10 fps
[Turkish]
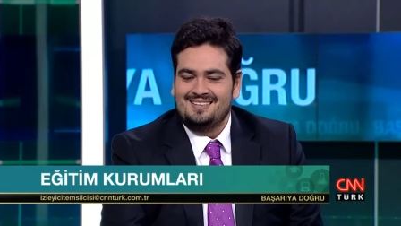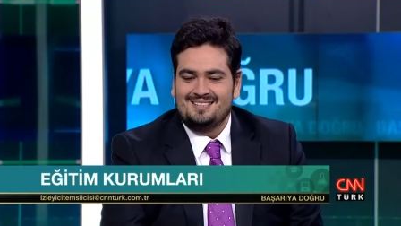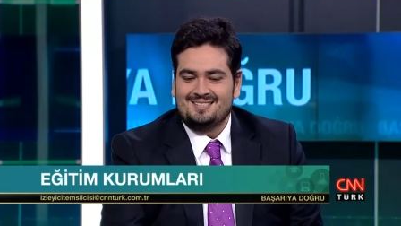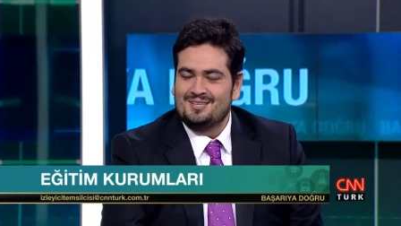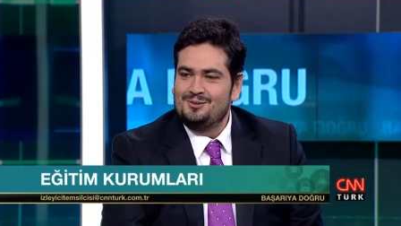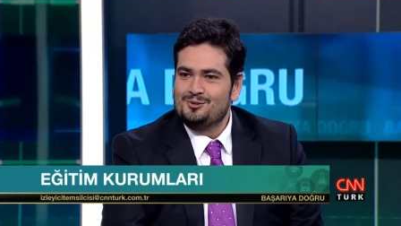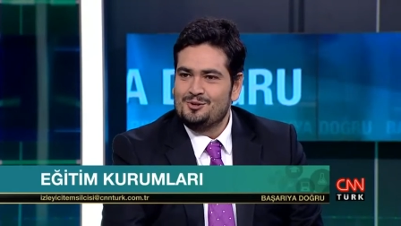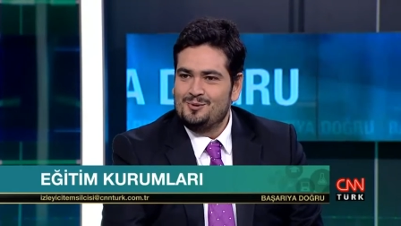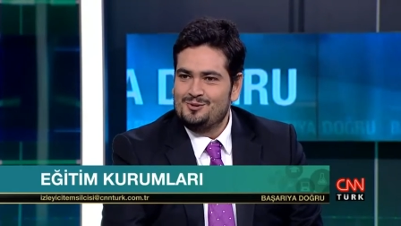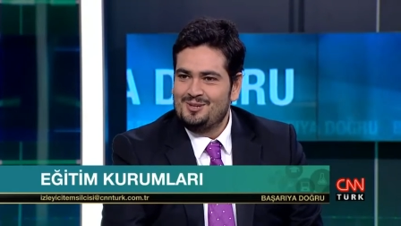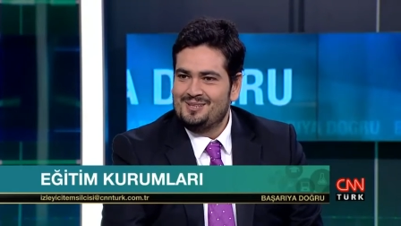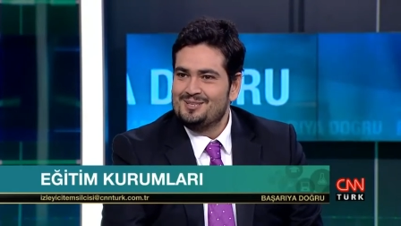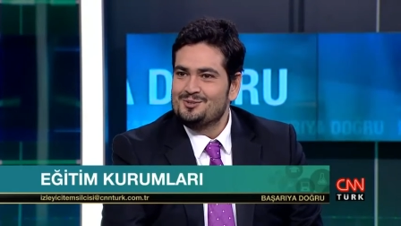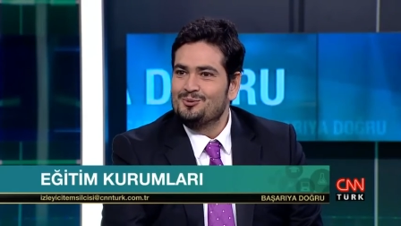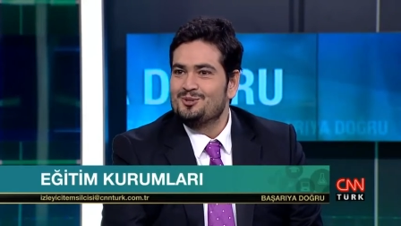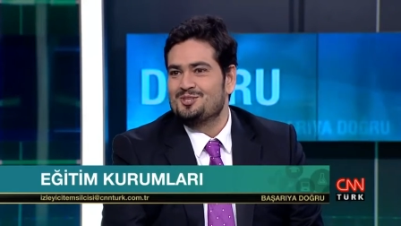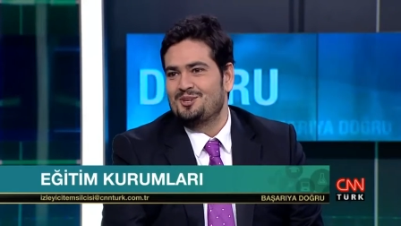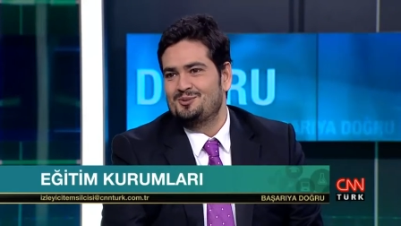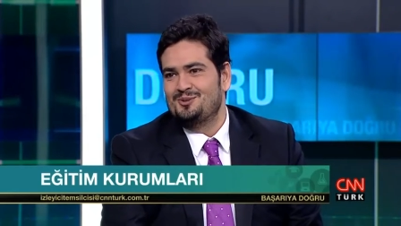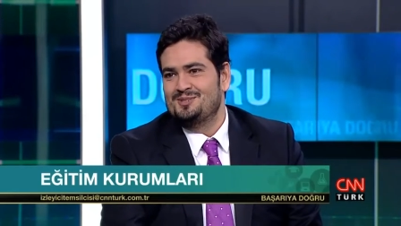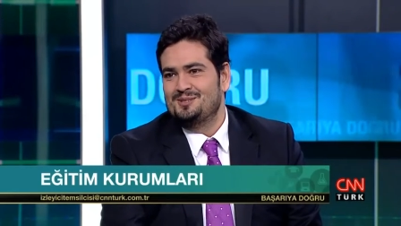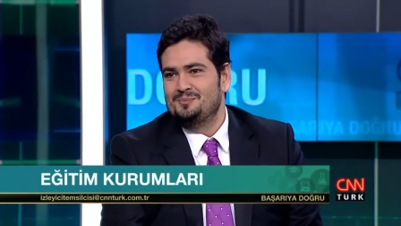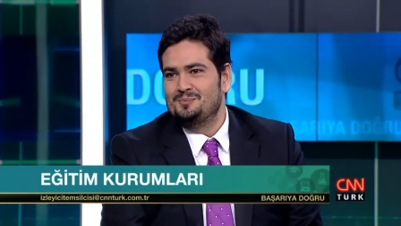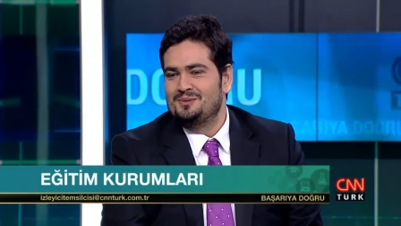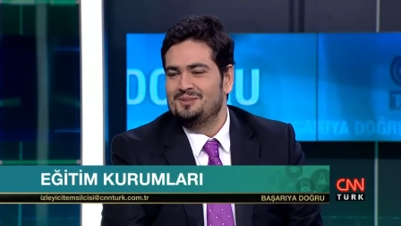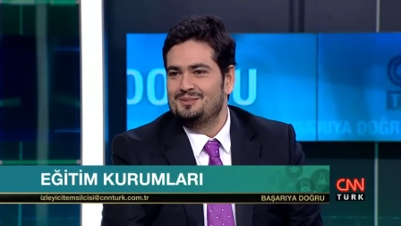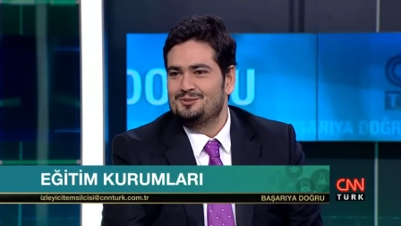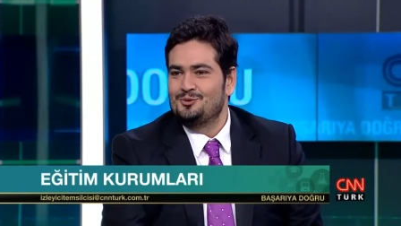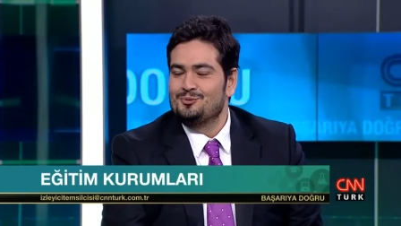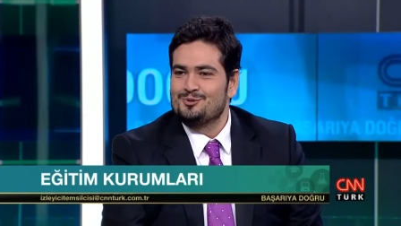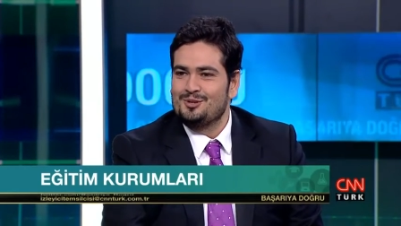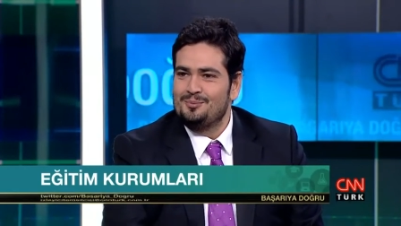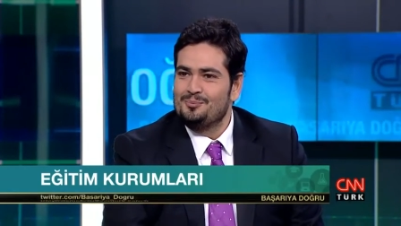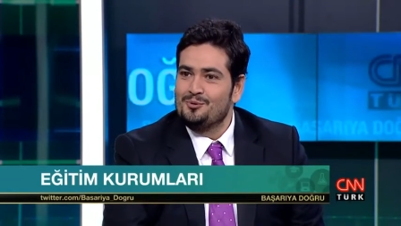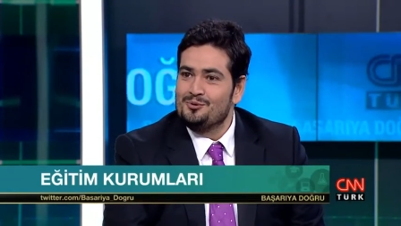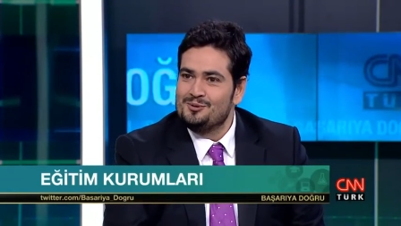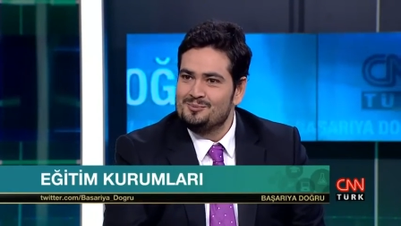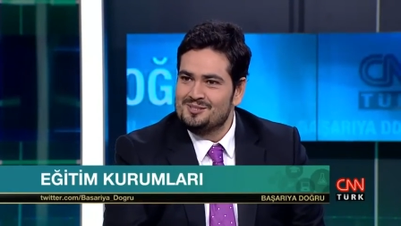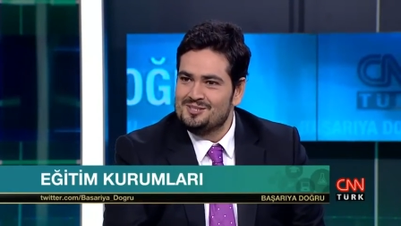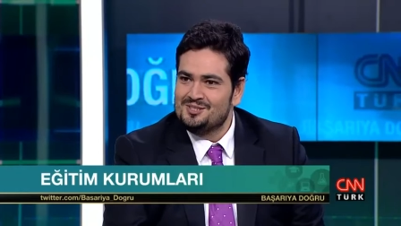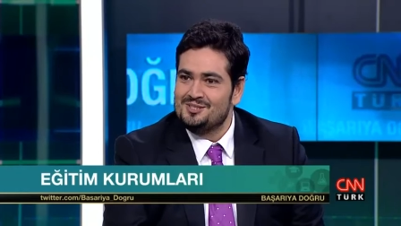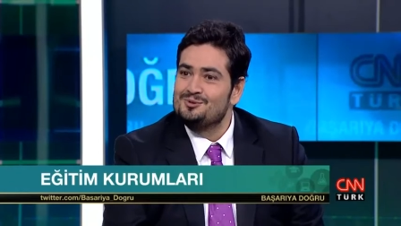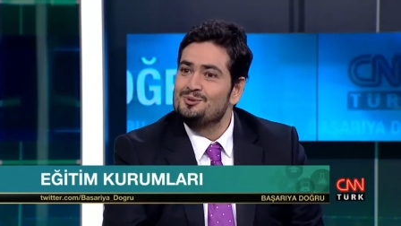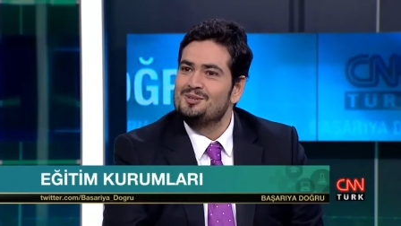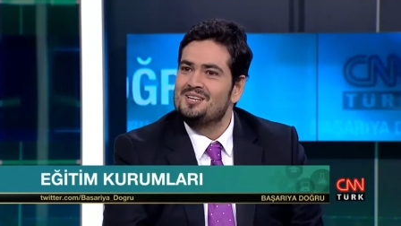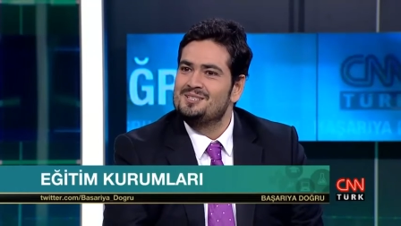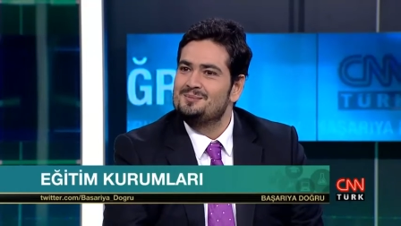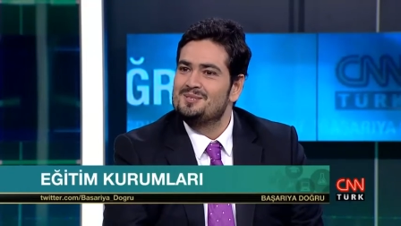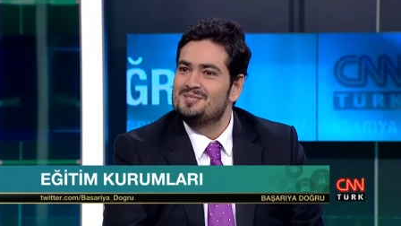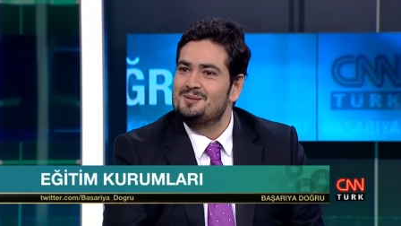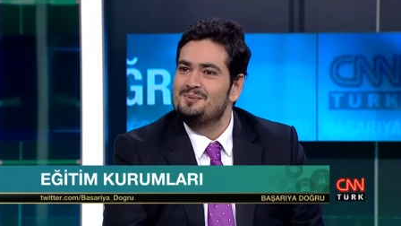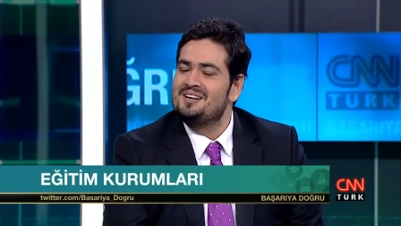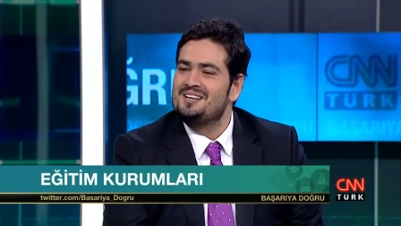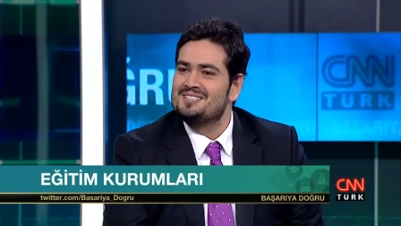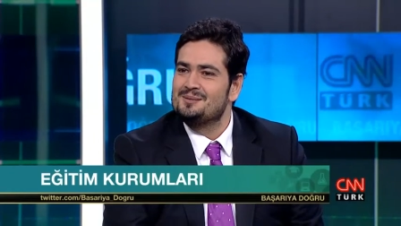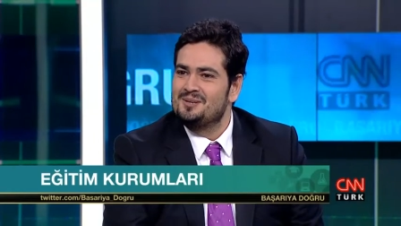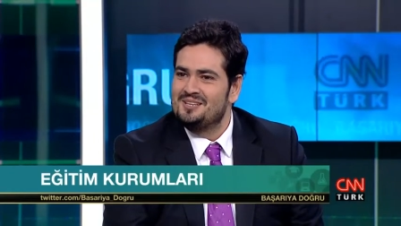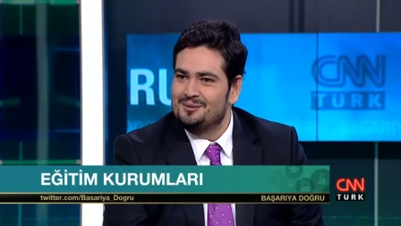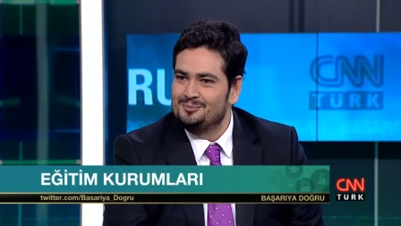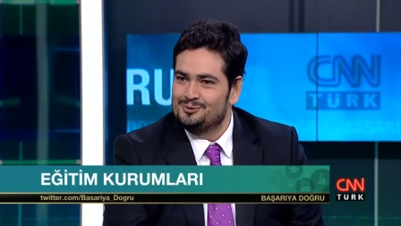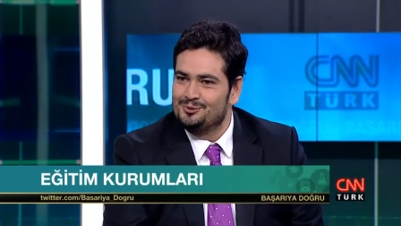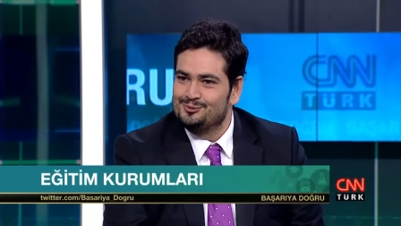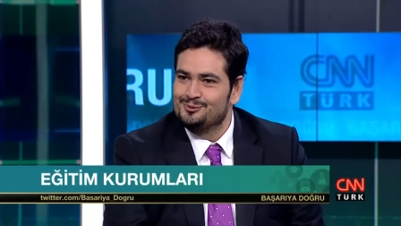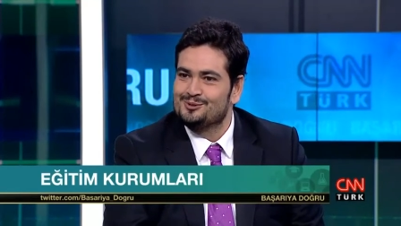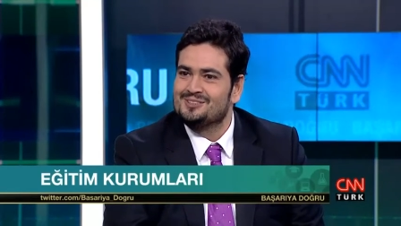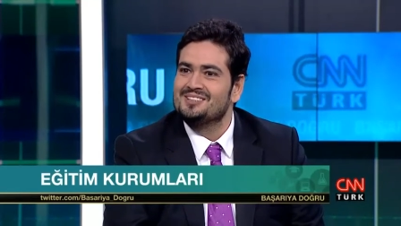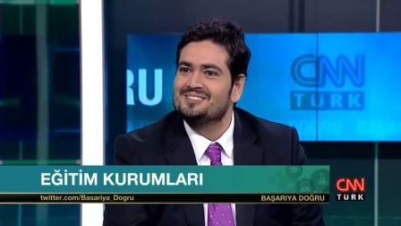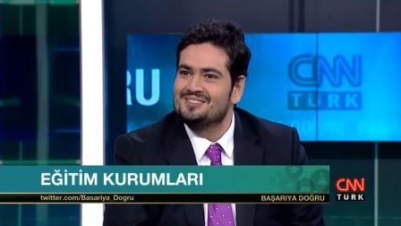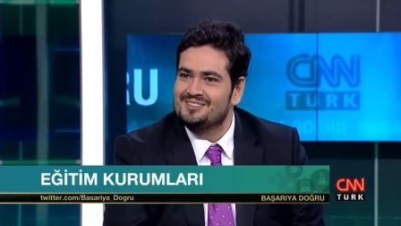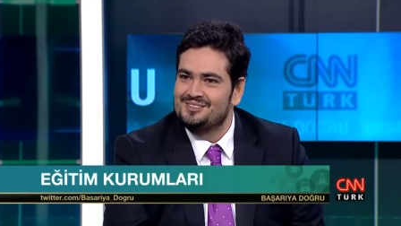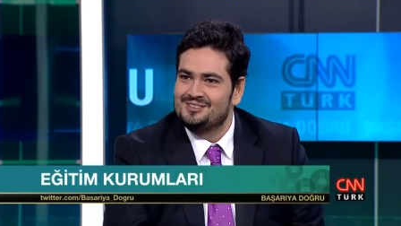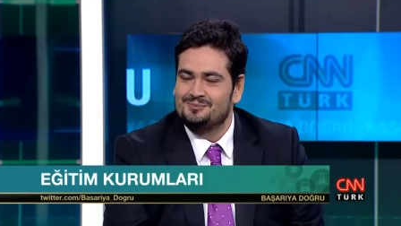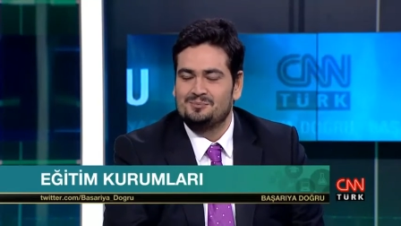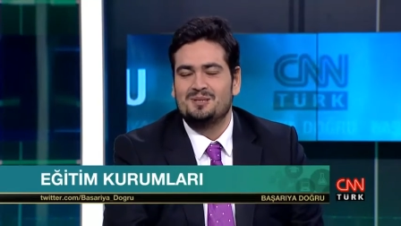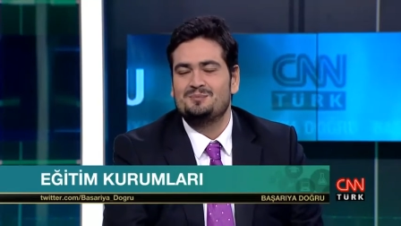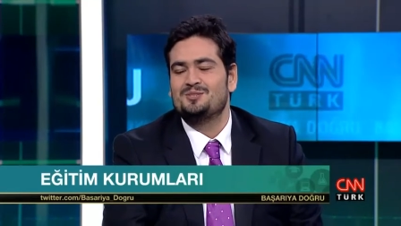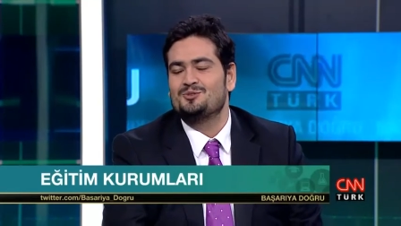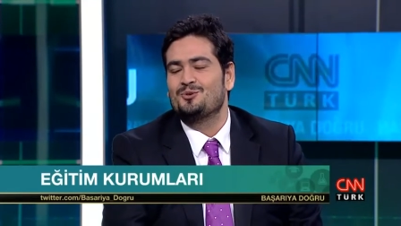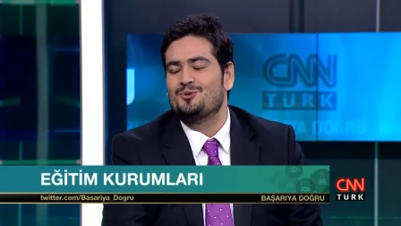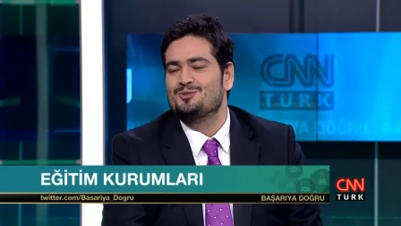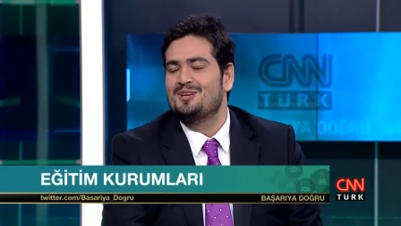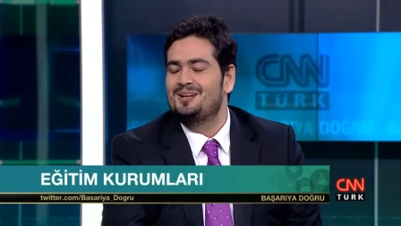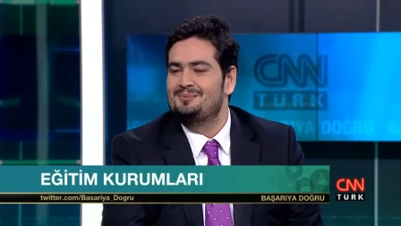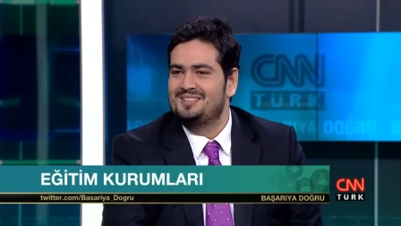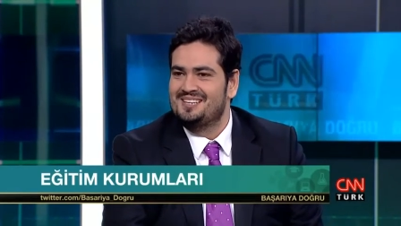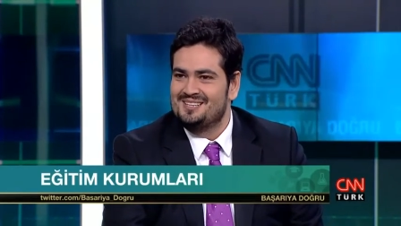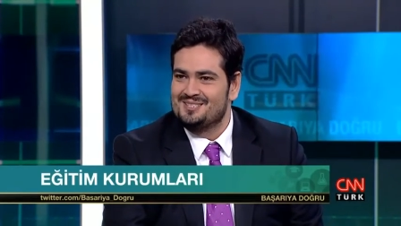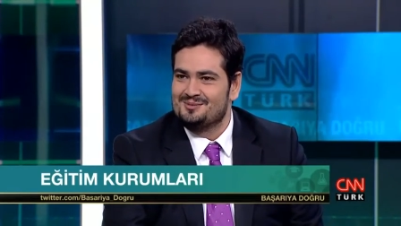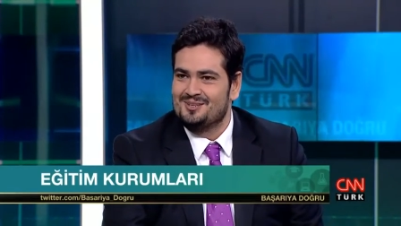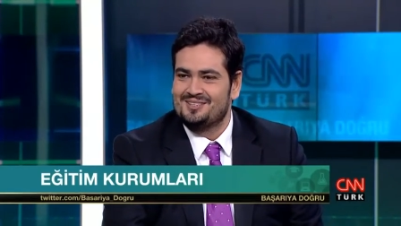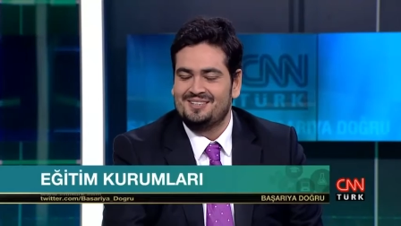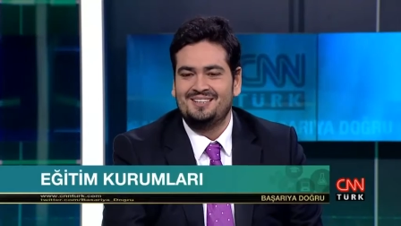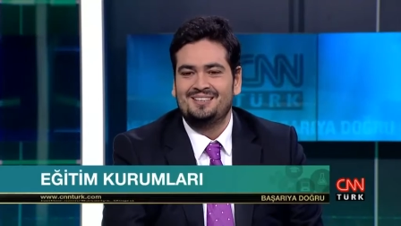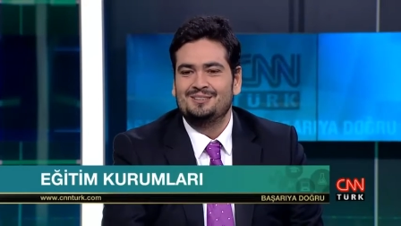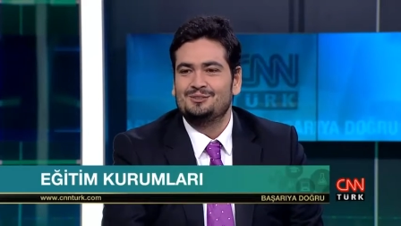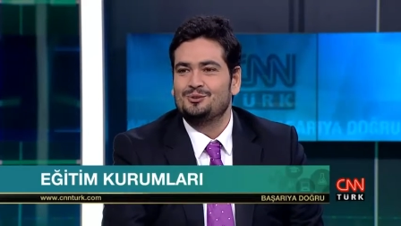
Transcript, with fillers: Sayın Hocam öncelikle çok teşekkür ederim. Ee, çok güzel programınız için, Türkiye sağ eğitim olun. sistemine her zaman yapmış olduğunuz katkılar için. Benim için çok özel bir yeriniz var. Çok sağ olun.